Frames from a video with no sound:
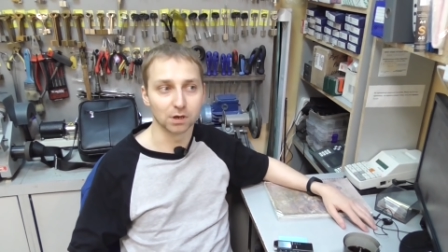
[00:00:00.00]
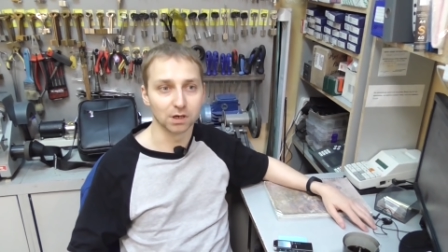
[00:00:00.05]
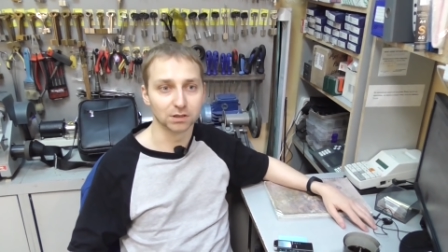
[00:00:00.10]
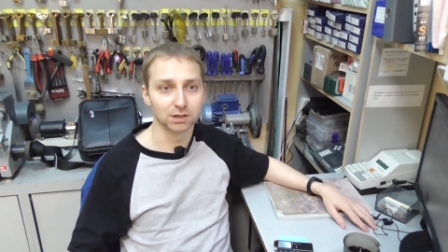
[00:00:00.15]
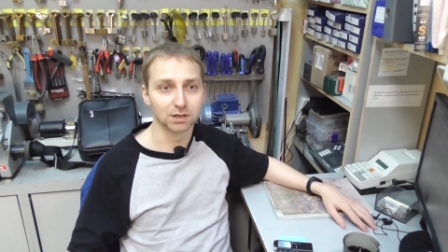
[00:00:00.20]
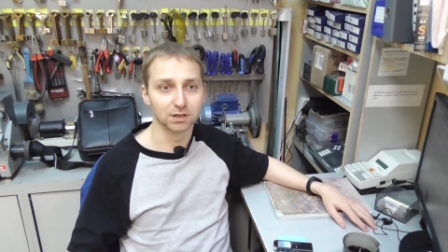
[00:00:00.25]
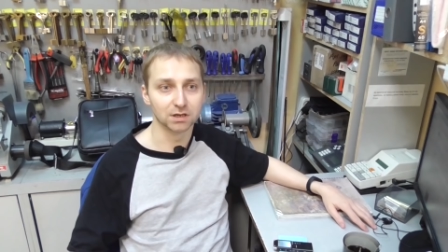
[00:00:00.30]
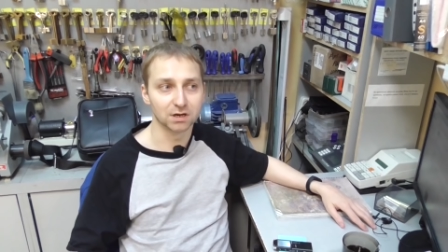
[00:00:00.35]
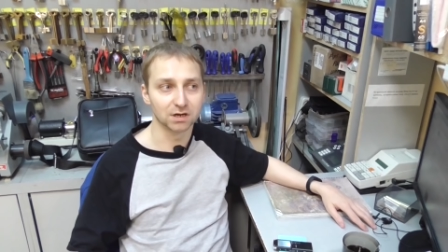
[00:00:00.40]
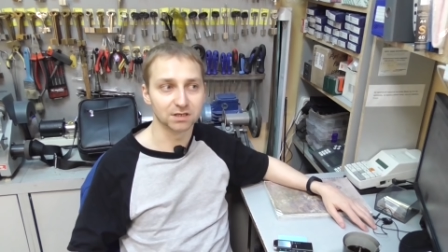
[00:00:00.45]

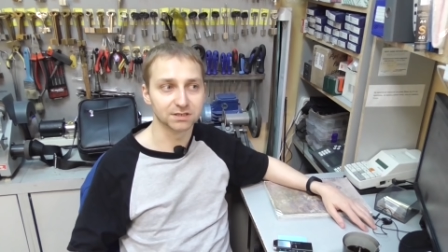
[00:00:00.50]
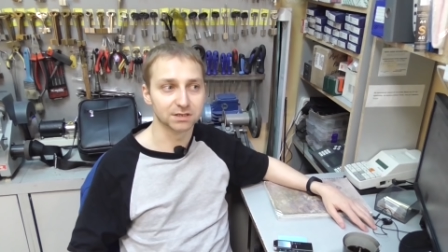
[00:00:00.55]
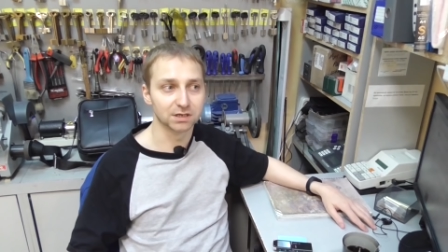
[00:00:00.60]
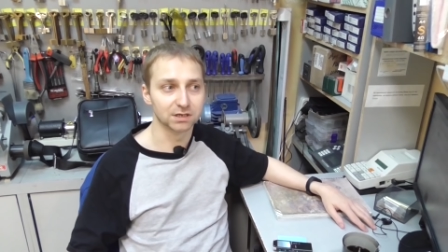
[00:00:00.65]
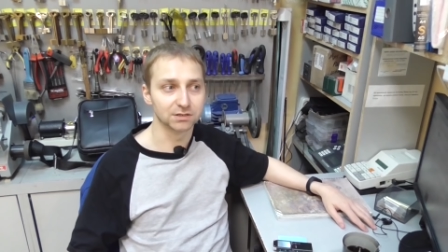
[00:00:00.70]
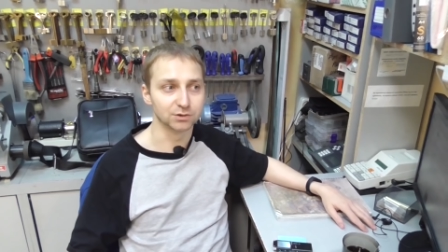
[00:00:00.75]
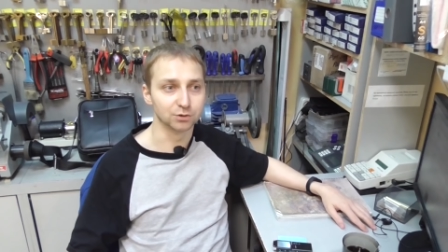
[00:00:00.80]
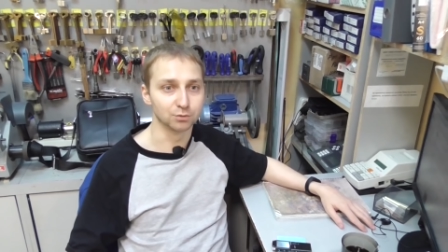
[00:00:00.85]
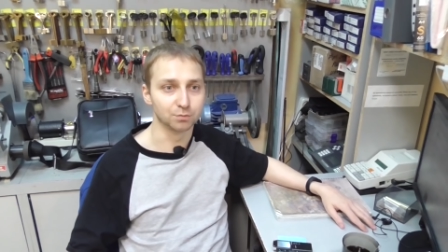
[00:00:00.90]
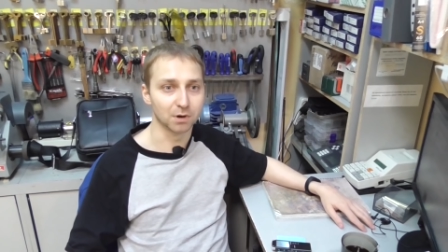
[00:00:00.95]
когда я
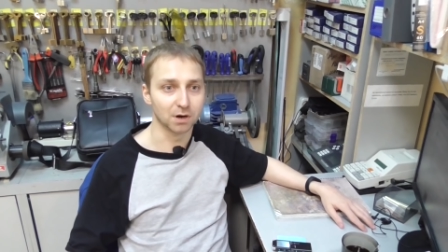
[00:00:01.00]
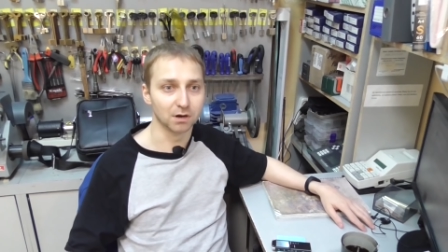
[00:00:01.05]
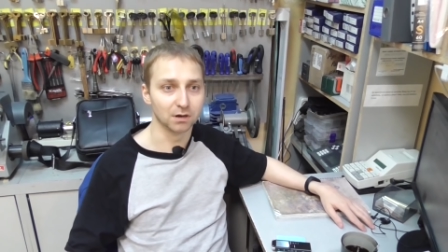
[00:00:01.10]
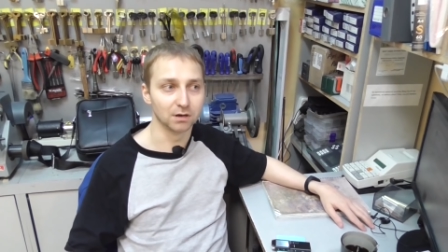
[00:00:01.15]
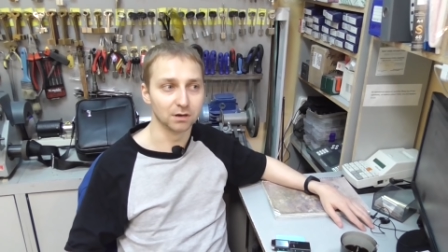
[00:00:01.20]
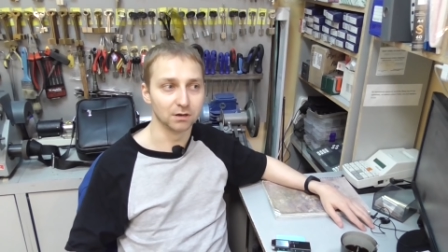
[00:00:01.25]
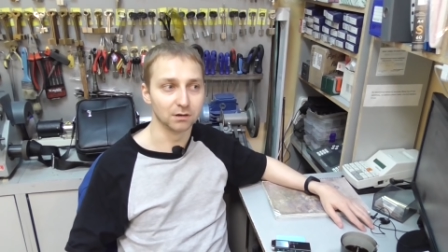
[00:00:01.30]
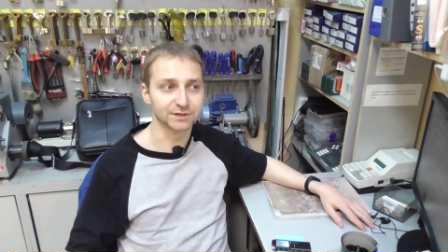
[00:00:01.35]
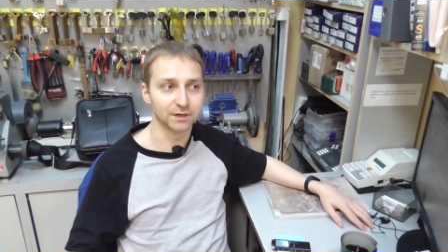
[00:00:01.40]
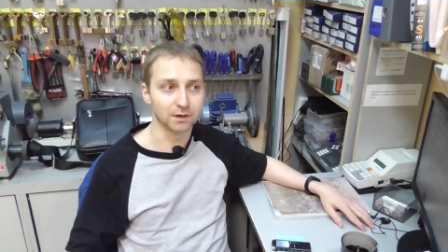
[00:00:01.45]
рассказывал
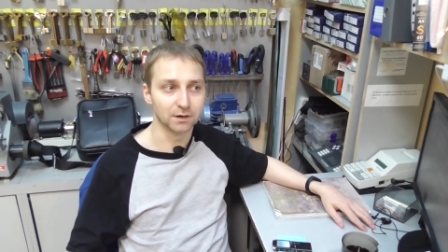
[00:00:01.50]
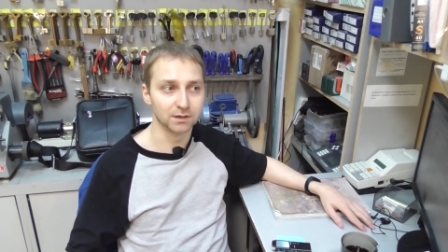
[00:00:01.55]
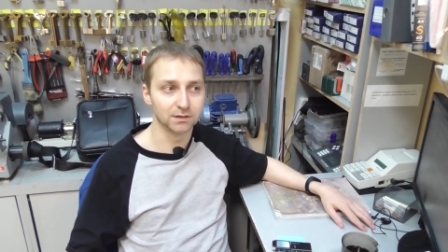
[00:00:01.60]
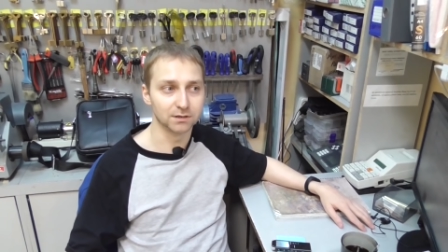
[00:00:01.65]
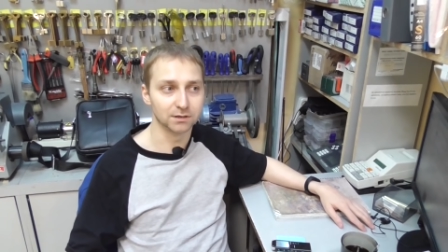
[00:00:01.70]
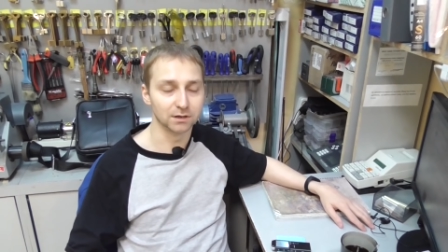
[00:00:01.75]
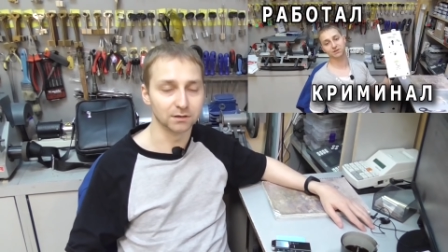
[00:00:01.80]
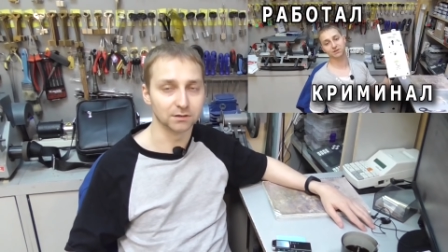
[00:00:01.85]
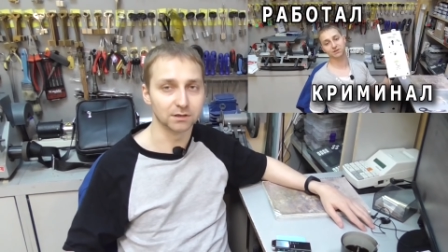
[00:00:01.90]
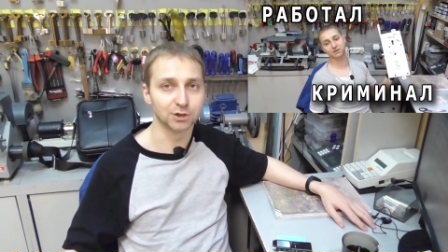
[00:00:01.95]
про
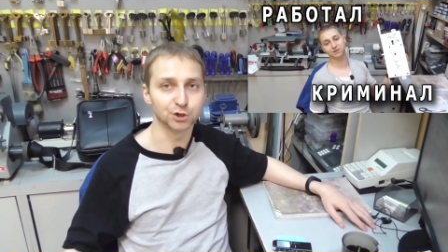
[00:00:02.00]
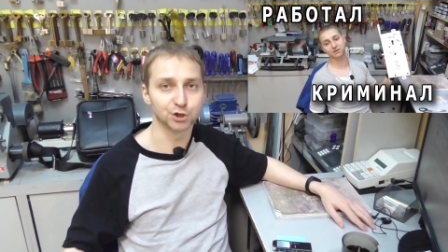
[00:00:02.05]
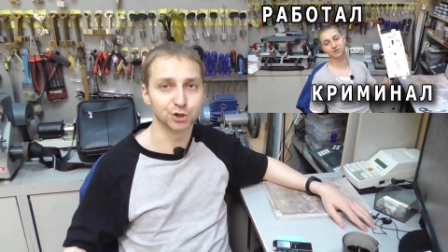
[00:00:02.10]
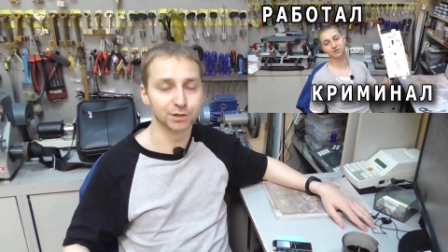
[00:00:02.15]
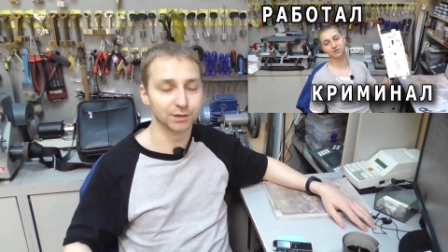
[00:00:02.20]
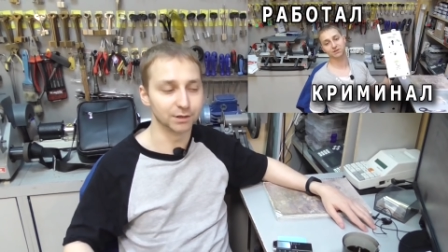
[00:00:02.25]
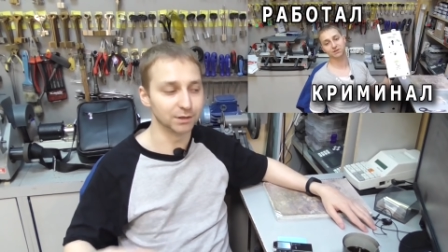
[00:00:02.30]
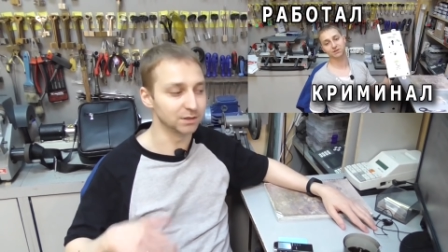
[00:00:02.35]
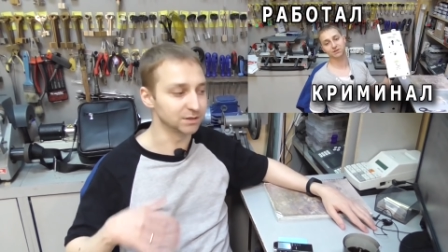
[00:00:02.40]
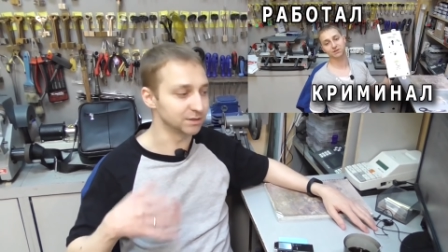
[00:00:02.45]
скрытие, а
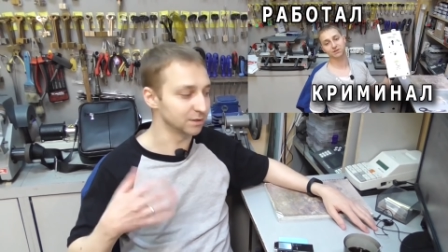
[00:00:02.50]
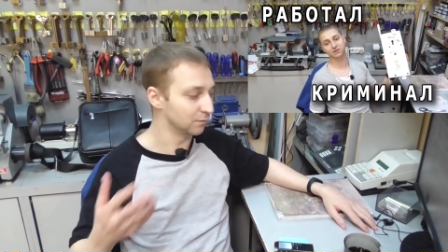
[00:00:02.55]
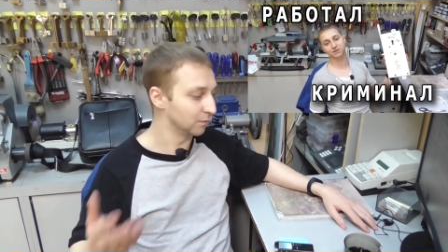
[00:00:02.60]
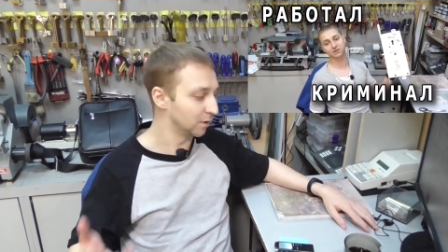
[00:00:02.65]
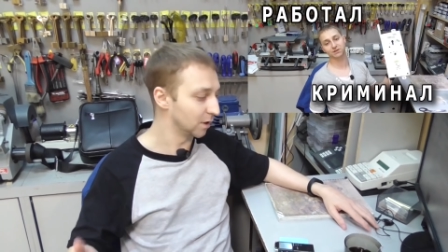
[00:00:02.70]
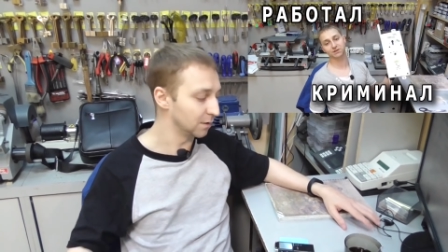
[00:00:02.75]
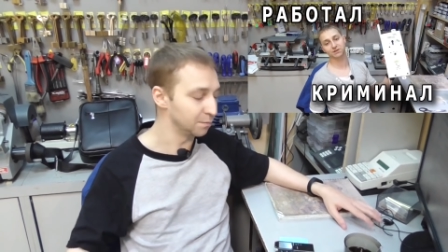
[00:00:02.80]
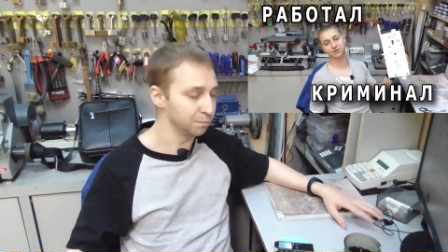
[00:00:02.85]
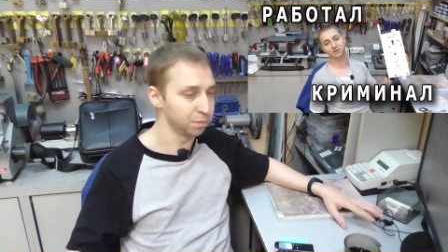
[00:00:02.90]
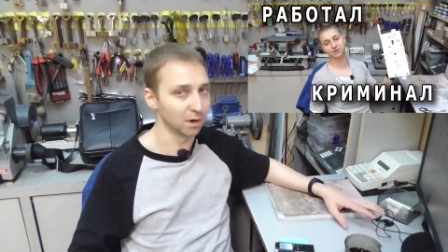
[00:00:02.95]
точнее, если
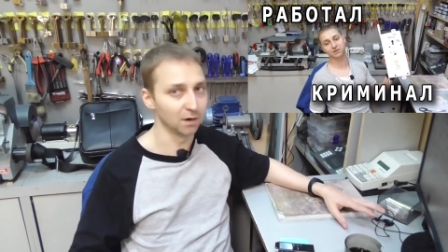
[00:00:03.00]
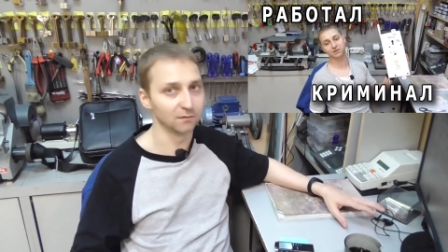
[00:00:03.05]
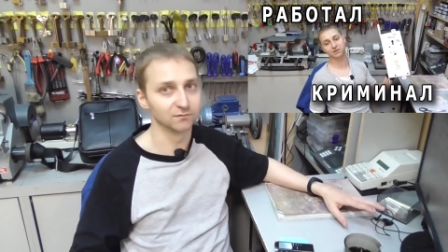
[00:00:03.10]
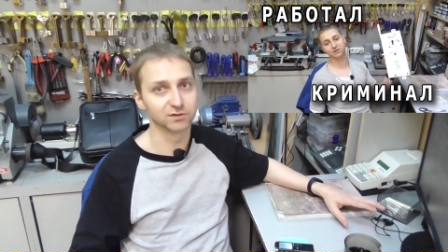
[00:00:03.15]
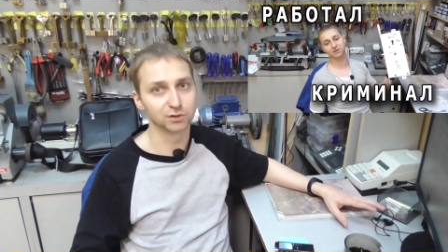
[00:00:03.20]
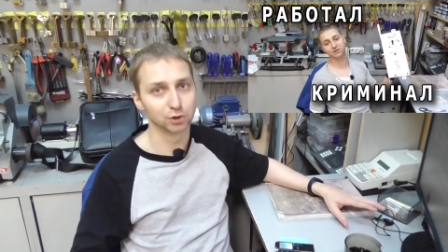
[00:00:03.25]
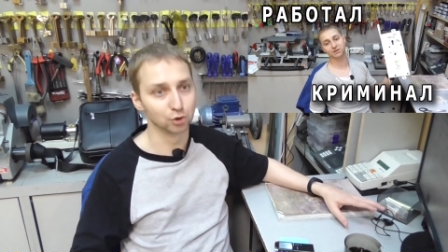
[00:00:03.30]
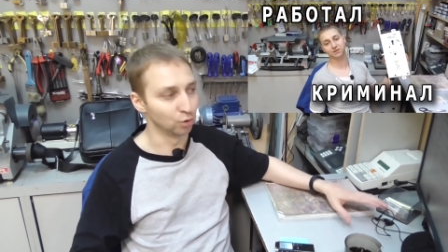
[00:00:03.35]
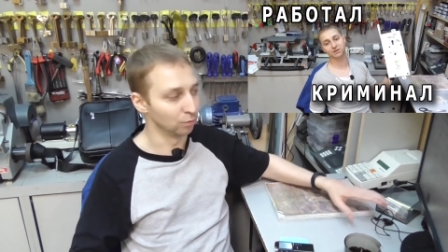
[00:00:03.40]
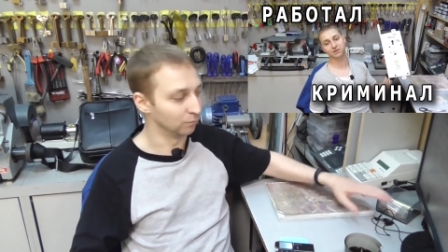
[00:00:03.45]
говорить про
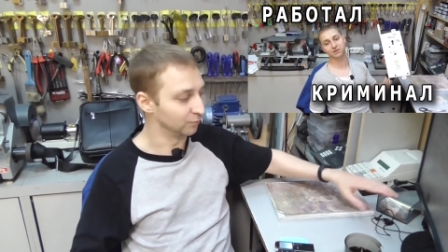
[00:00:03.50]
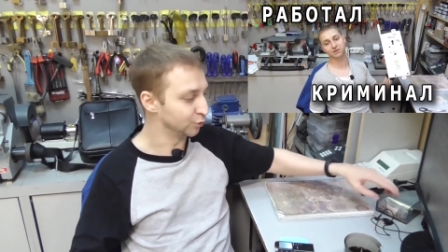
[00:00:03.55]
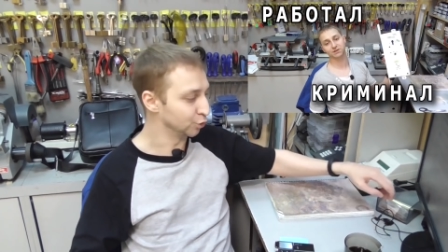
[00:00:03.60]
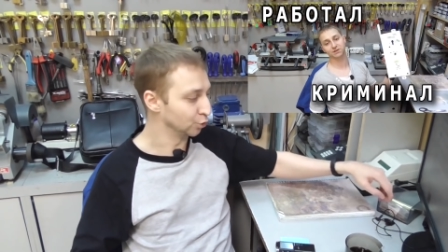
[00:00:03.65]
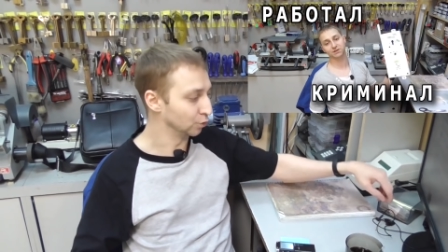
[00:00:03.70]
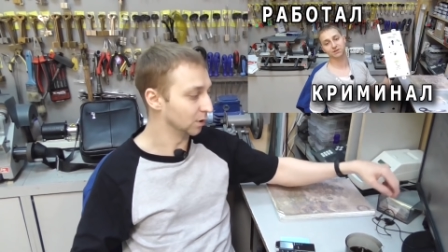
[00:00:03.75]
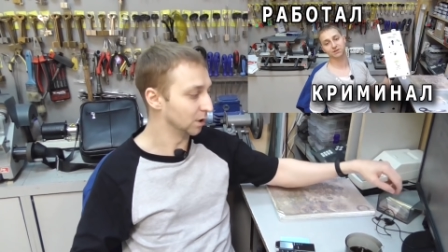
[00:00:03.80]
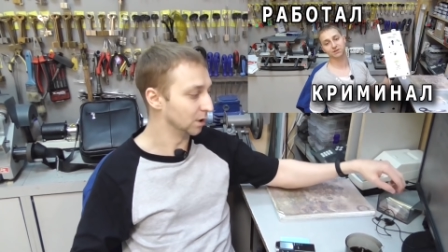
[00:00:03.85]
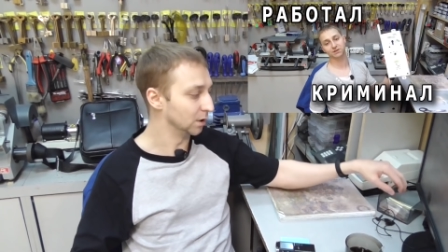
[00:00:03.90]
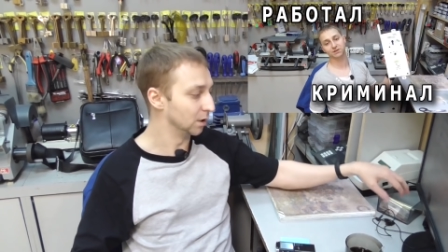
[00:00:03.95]
взлом
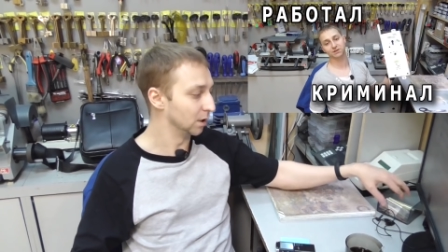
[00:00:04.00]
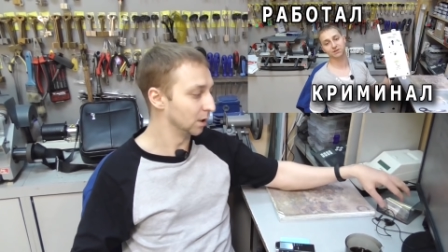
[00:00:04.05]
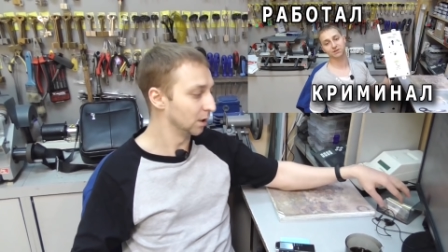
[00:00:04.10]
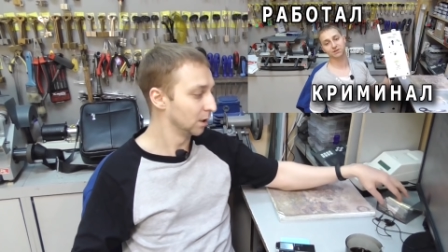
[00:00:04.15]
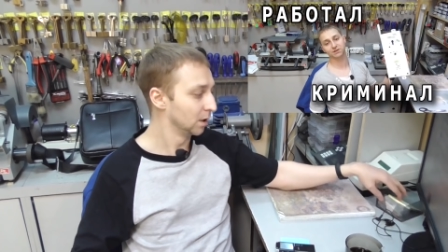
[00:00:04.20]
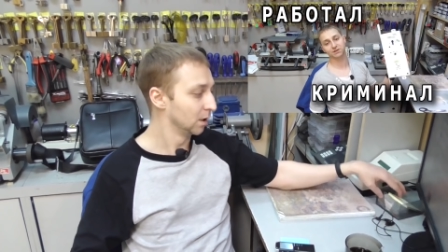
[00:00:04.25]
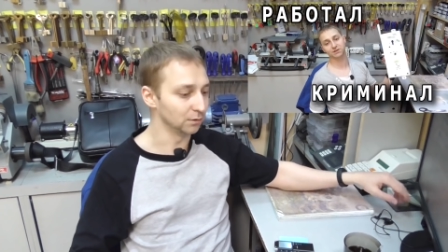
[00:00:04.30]
все-таки, да,